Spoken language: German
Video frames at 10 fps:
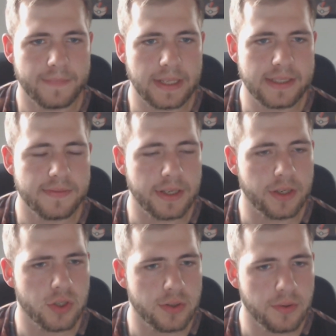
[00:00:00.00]
Das
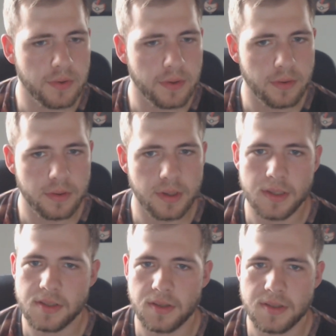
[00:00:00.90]
wäre schön. Und
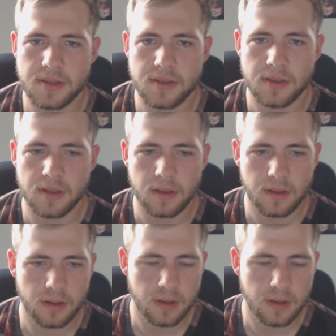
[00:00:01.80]
ansonsten, äh,